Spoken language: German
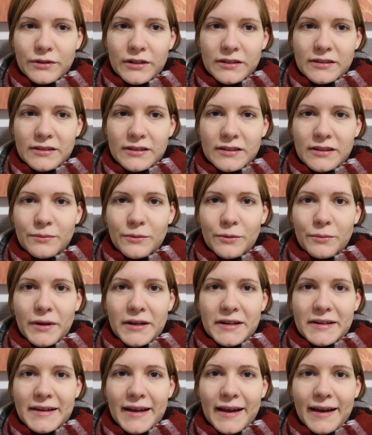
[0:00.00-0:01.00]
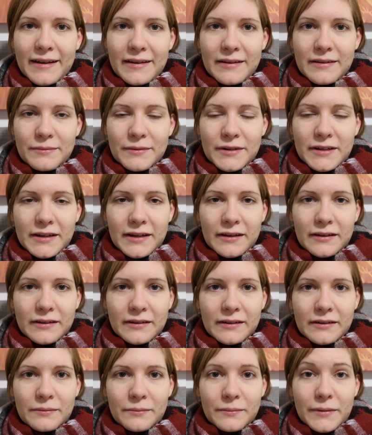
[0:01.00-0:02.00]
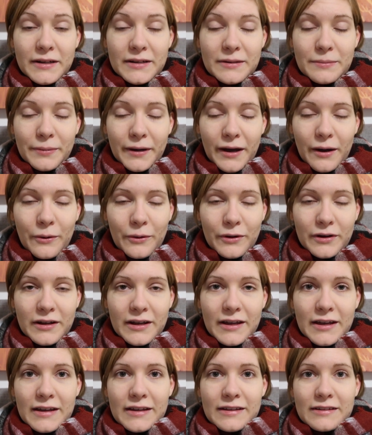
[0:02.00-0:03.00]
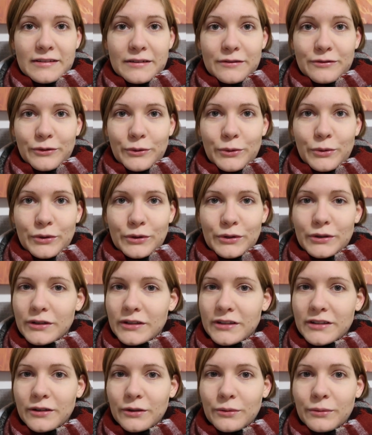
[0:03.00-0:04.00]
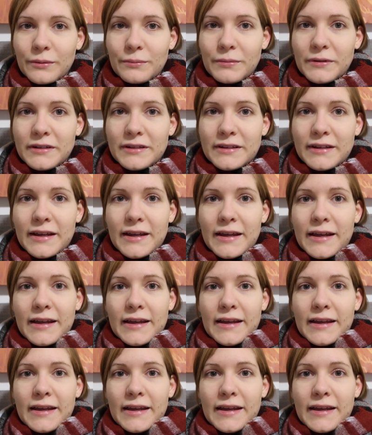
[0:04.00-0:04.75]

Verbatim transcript: dass ich im Moment keine Medikamente brauche, sehr froh und glücklich darüber bin.